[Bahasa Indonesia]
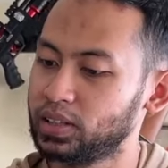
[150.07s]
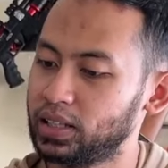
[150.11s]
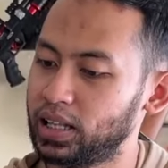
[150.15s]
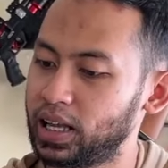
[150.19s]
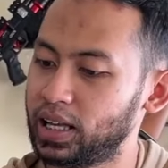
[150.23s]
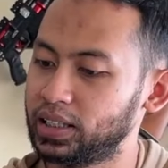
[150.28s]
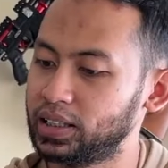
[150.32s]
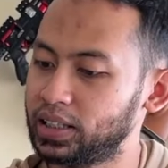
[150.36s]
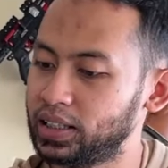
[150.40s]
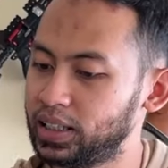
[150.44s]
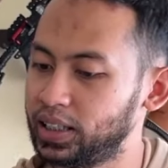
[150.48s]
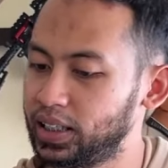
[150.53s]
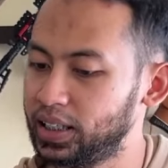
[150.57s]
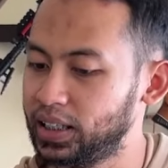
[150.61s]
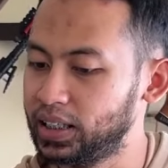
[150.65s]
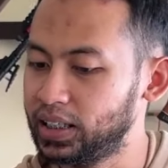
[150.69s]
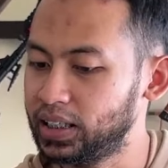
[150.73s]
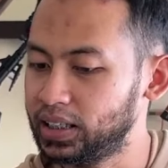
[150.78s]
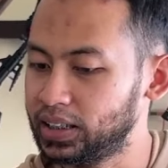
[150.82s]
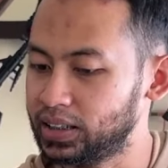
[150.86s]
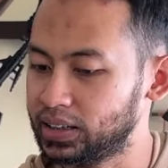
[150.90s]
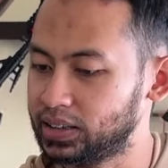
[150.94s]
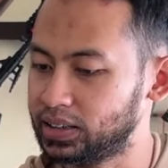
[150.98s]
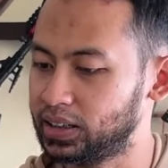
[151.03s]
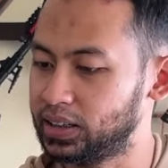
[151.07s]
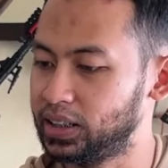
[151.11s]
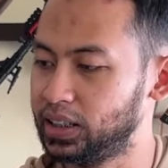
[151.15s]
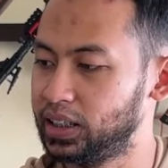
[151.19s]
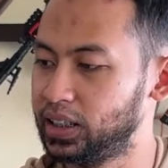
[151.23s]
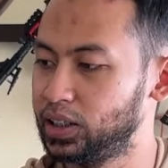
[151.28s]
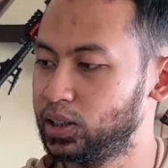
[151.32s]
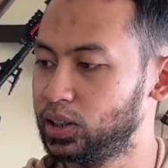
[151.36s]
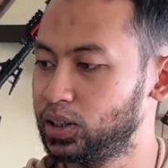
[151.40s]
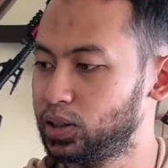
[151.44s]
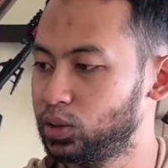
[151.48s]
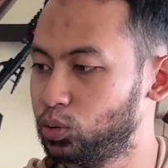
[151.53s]
Nah, jadi di
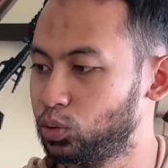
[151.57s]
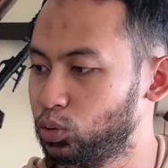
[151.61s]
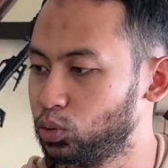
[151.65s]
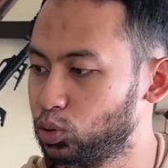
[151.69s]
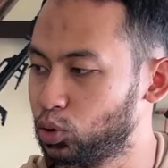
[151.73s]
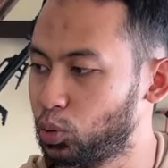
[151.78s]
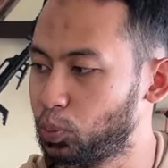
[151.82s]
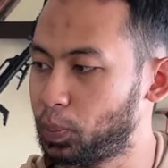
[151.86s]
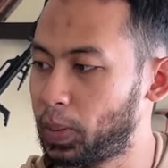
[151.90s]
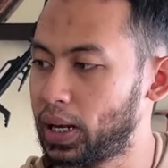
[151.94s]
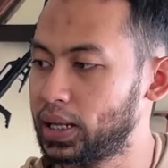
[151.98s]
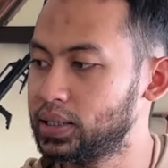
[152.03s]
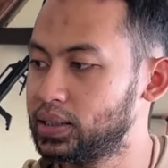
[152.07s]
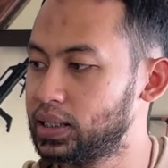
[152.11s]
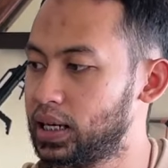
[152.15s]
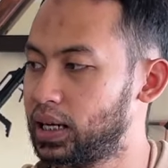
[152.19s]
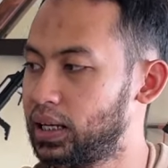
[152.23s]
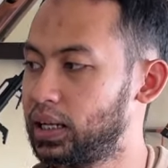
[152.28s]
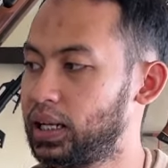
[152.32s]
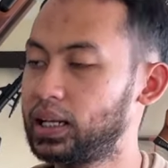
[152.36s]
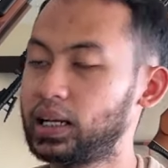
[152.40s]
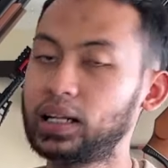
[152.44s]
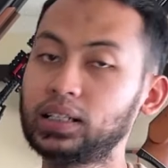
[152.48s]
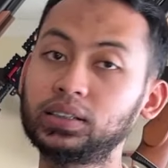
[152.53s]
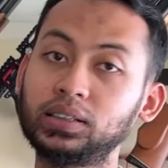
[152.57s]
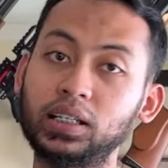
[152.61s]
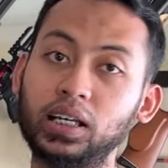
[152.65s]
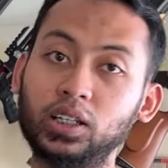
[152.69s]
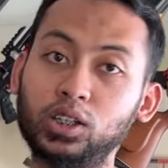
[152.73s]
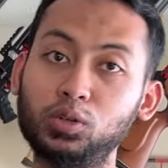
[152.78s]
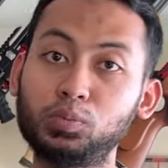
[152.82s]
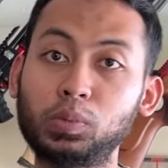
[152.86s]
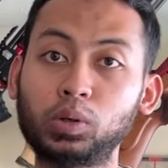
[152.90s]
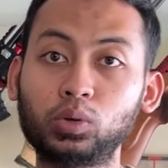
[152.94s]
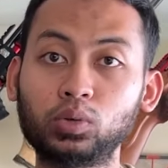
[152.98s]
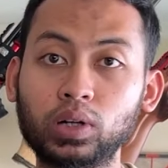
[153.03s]
sini untuk panjang larasnya
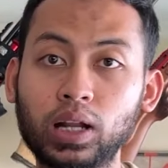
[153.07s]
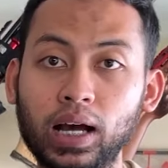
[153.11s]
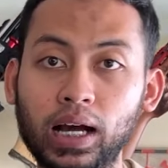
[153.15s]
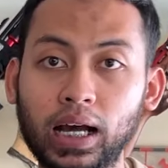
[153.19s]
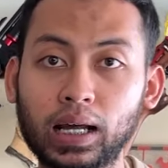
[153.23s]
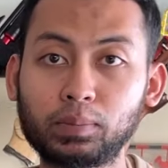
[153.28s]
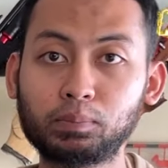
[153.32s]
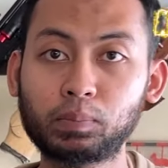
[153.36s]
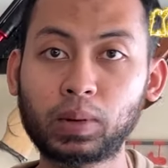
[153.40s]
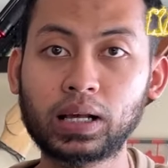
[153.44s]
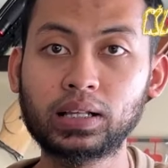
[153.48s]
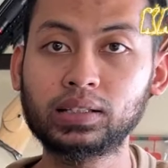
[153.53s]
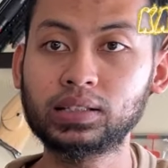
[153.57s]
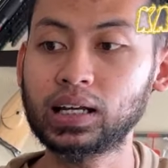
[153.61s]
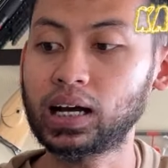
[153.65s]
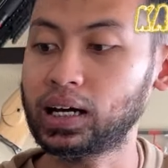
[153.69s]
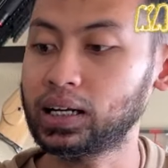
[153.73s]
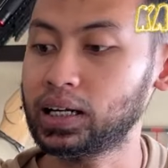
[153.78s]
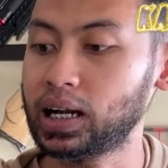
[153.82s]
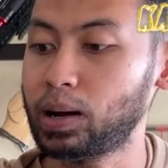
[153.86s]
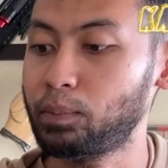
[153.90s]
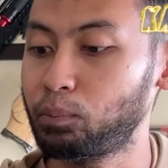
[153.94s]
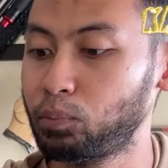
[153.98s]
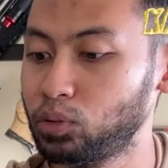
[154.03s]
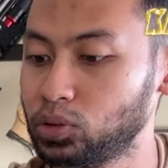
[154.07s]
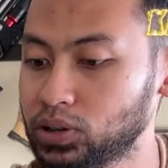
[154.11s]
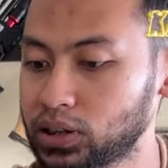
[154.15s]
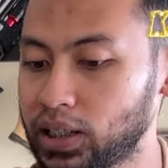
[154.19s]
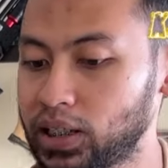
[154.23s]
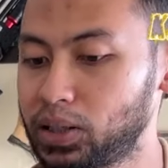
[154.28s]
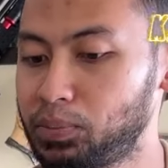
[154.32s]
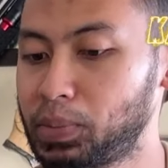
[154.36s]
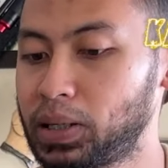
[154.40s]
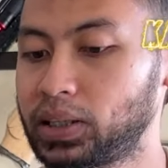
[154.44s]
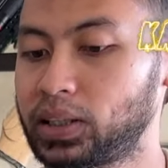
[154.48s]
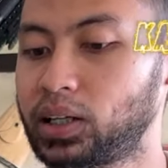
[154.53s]
itu menggunakan panjang 60
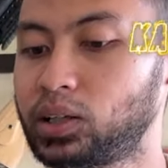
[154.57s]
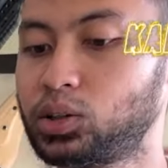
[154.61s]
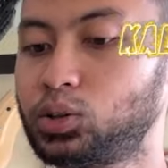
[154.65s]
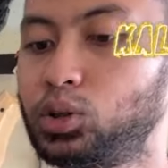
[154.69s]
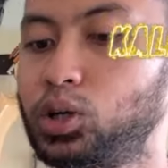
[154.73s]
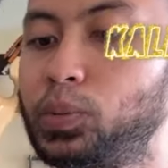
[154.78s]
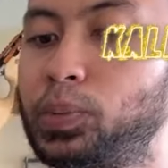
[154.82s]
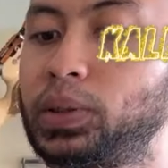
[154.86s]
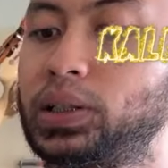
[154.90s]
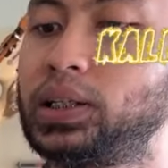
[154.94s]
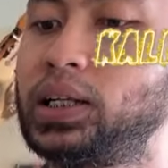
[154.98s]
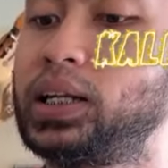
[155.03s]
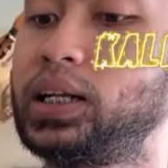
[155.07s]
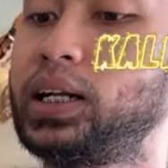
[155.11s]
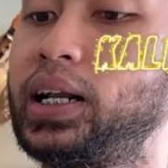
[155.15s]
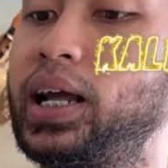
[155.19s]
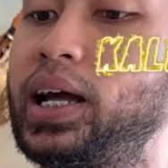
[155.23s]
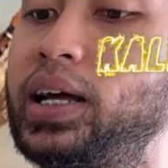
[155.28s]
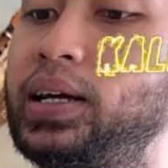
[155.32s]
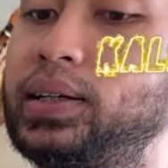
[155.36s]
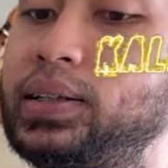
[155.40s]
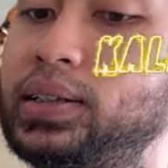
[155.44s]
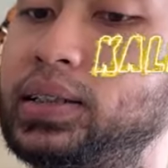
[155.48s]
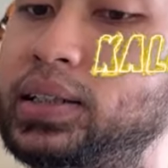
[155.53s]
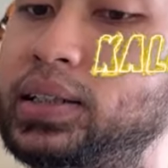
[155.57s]
cm dulu bediler ya.